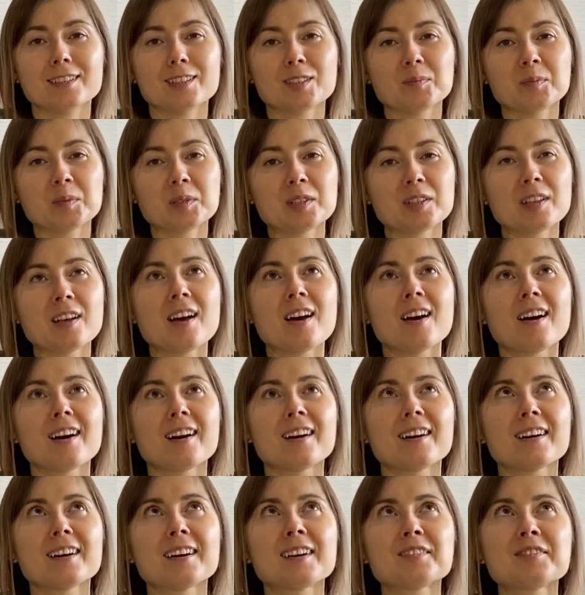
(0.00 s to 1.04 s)
это был
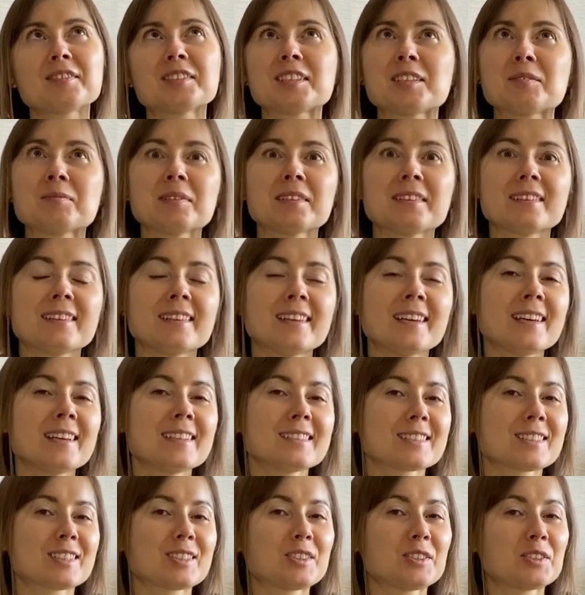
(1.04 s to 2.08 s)
а, витамин D,
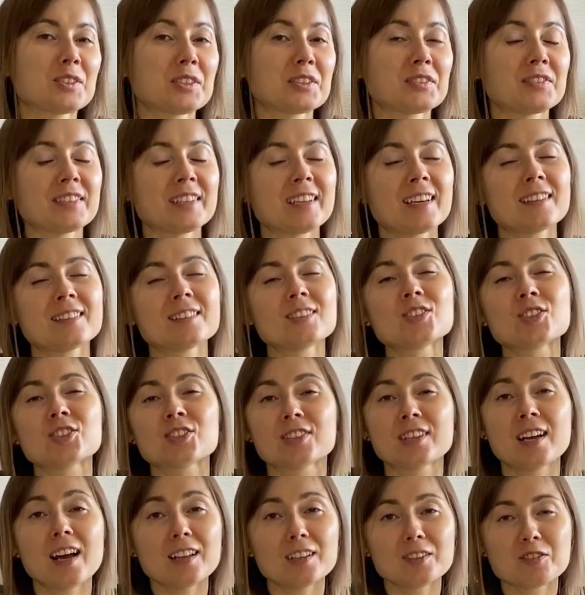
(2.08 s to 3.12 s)
с которого я
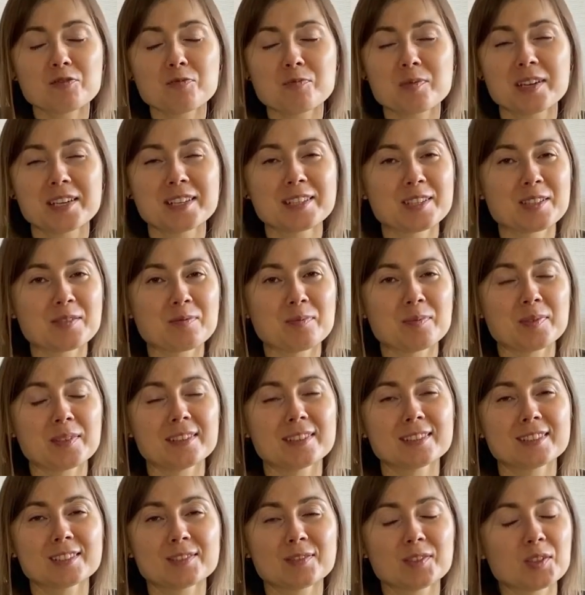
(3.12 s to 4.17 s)
начинала, в
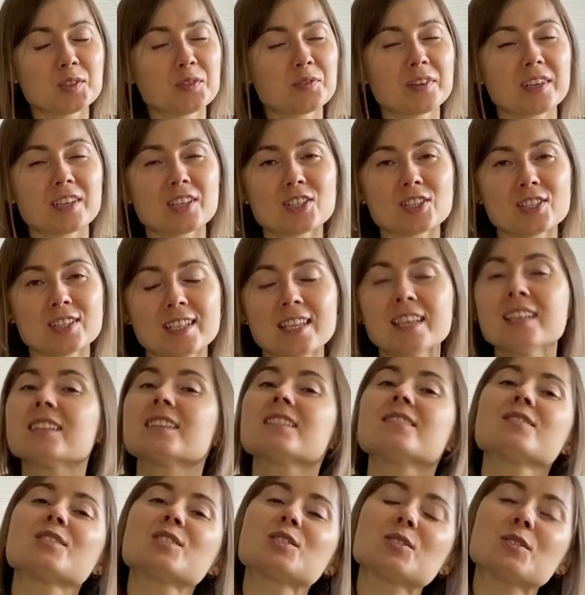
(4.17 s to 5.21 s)
принципе, свое
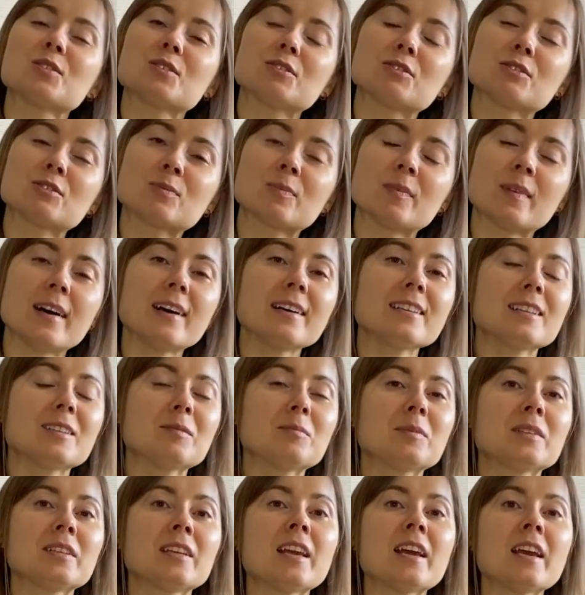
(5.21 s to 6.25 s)
вхождение в историю с
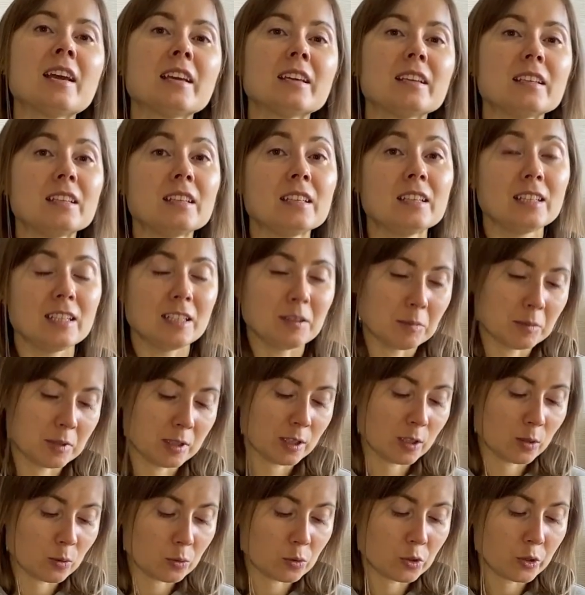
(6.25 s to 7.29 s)
БАДами, и
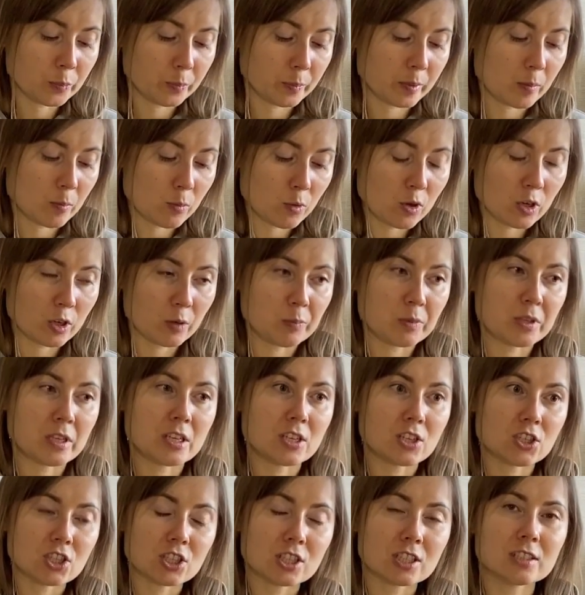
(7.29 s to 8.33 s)
именно он помог мне
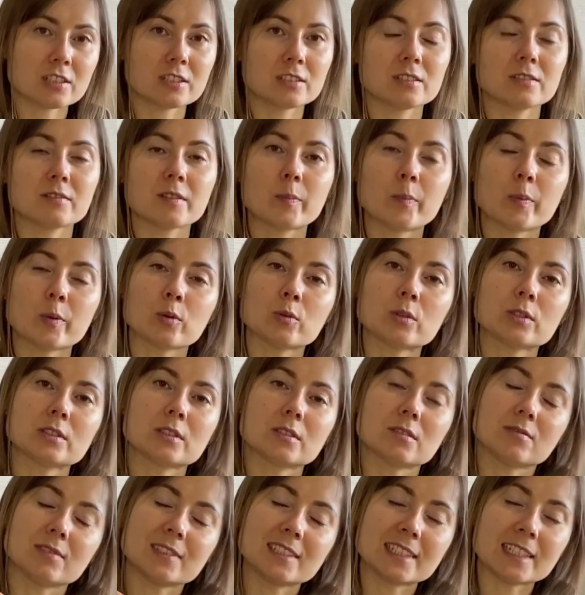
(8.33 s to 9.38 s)
решить вопрос
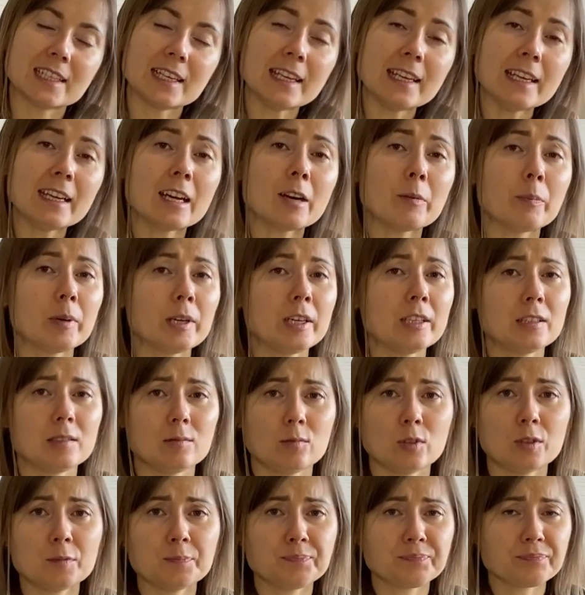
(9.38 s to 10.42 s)
с витилиго,
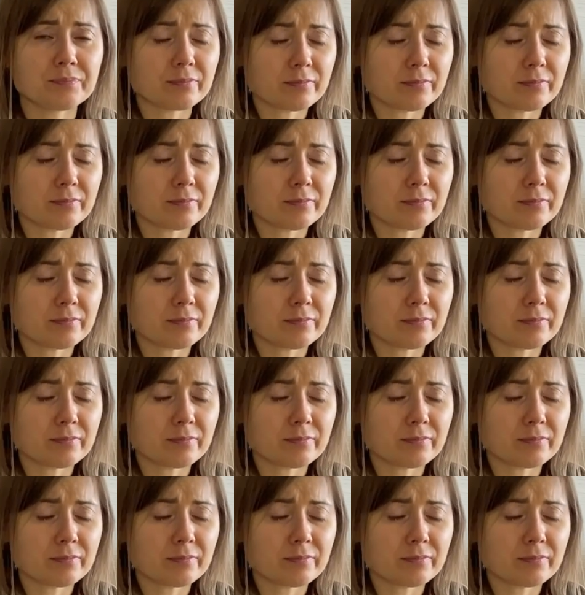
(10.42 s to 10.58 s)
поэтому